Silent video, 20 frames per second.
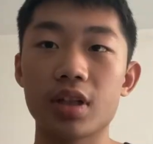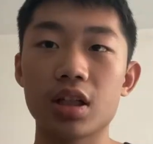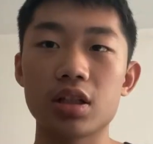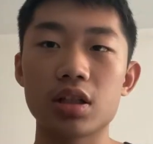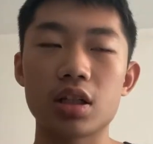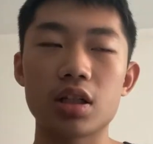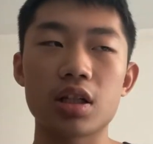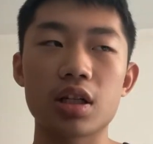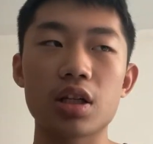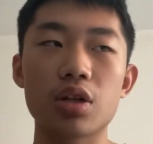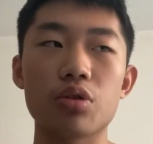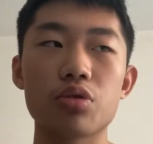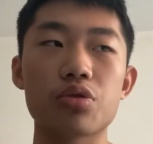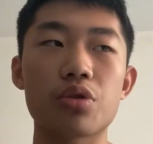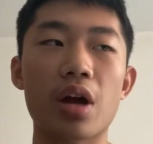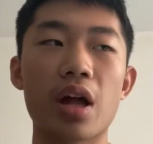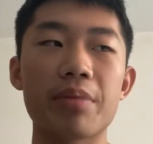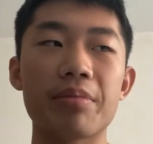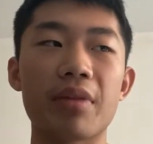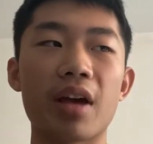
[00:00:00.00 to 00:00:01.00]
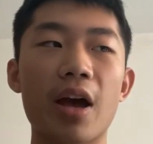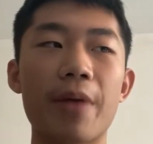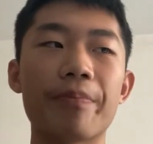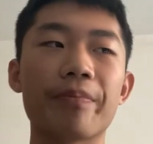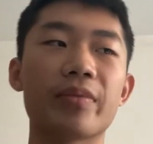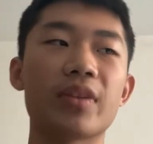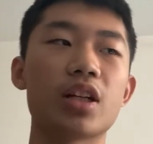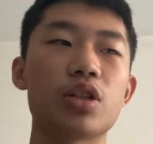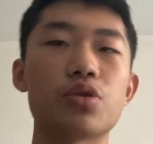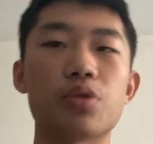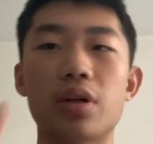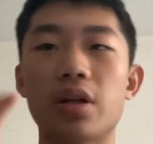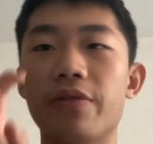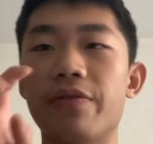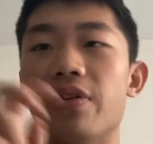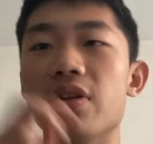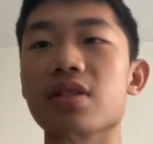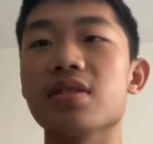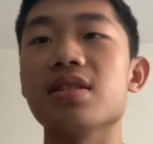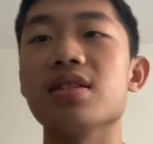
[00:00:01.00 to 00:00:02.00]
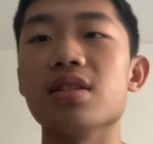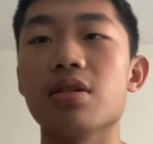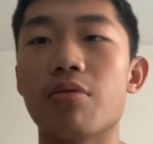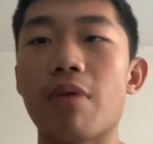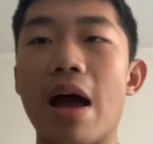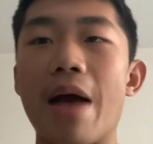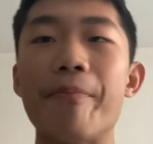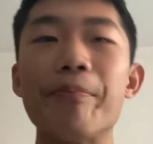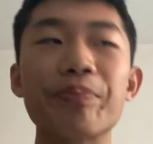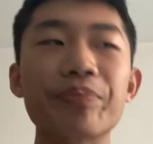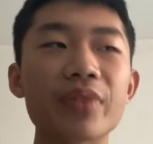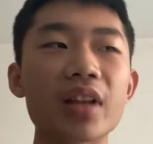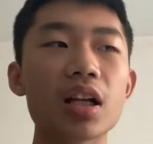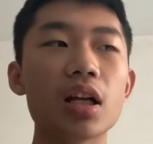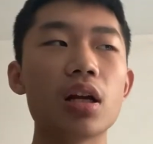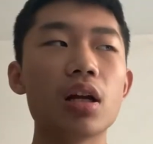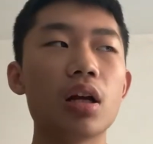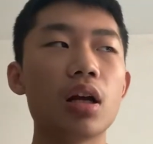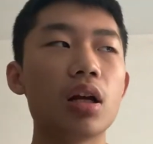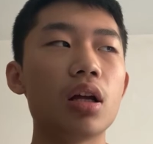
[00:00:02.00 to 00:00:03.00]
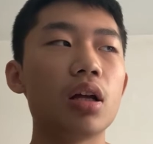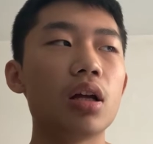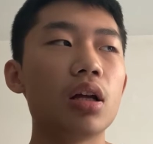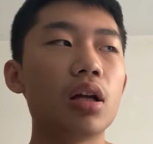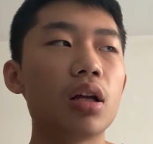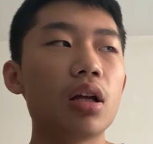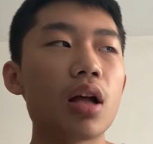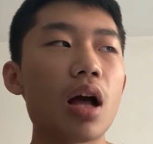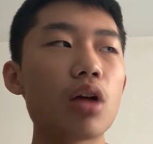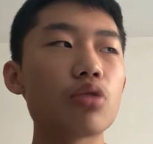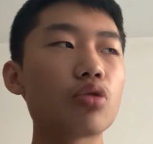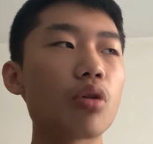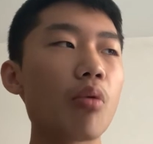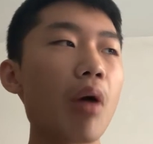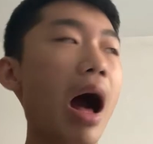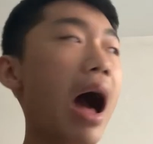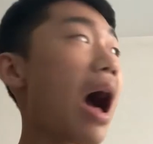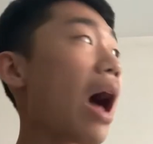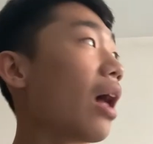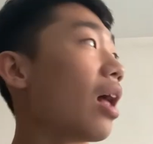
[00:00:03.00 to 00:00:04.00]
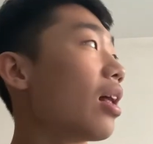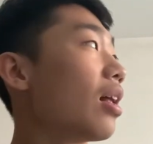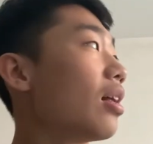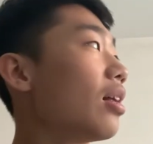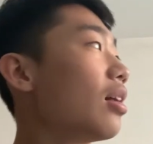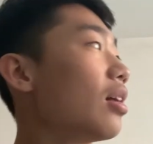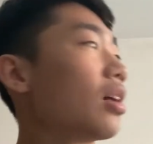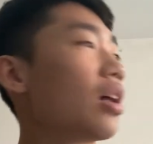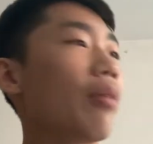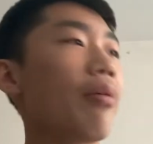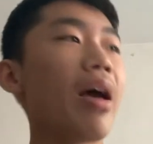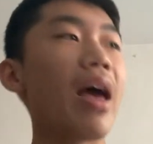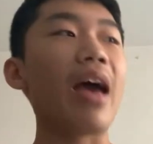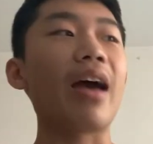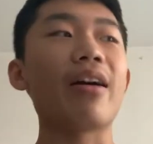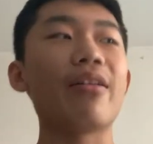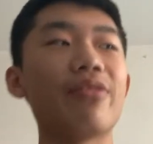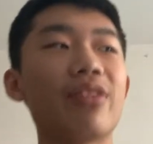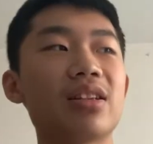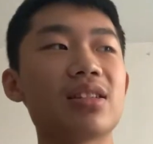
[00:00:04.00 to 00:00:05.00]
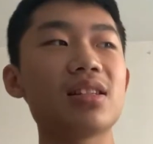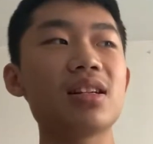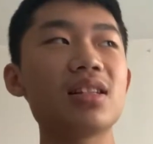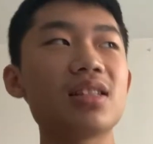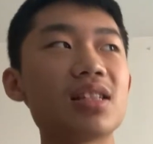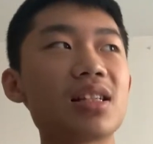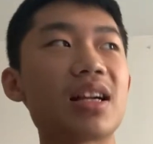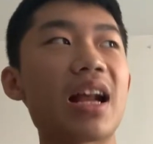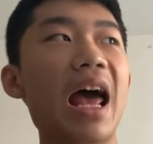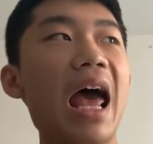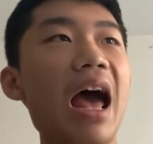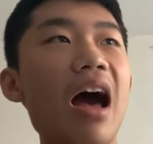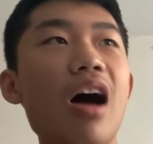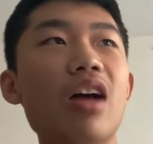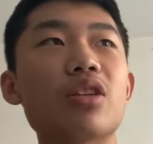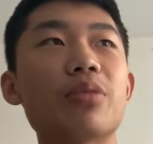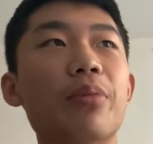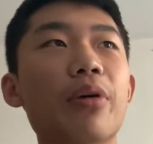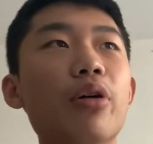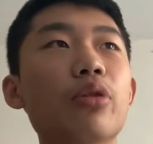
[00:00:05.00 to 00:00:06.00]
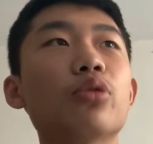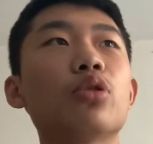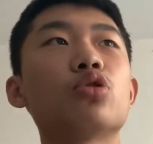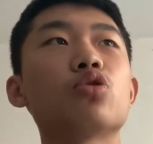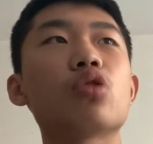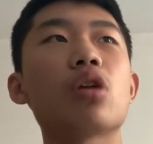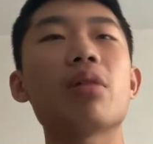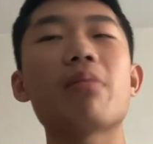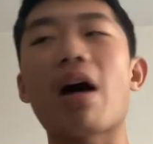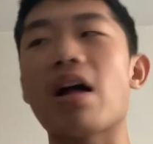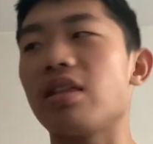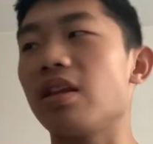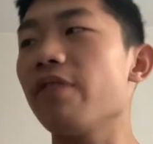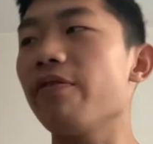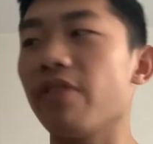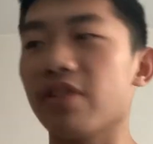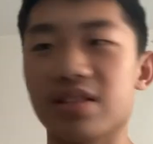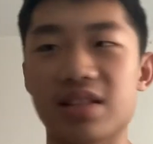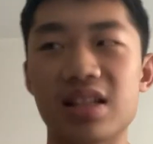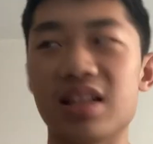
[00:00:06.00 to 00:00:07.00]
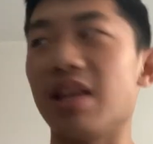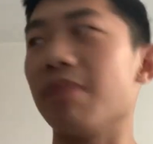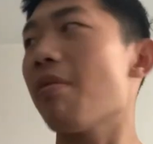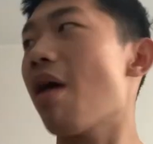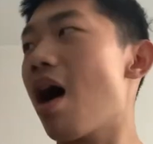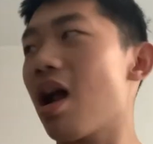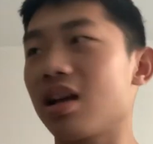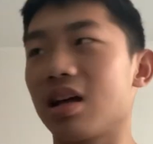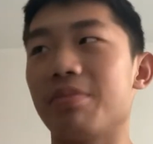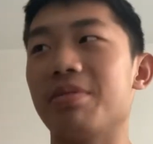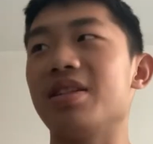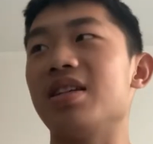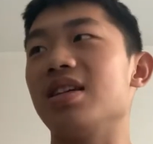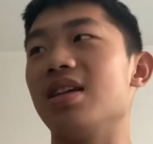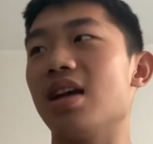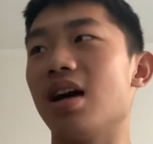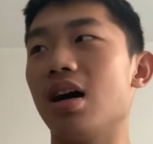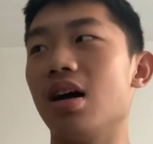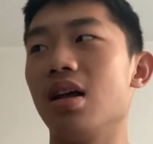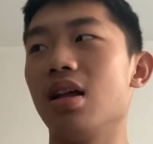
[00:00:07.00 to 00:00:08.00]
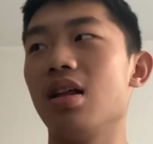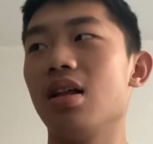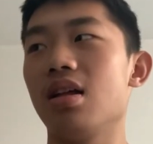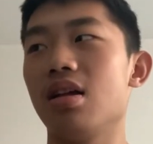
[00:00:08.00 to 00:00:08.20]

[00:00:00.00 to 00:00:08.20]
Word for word: 真是音游圈里面所谓的讽刺怪，他说啊，各位讽刺的是谁啊？就不用我多说了吧，你讽刺你妈了个皮啊！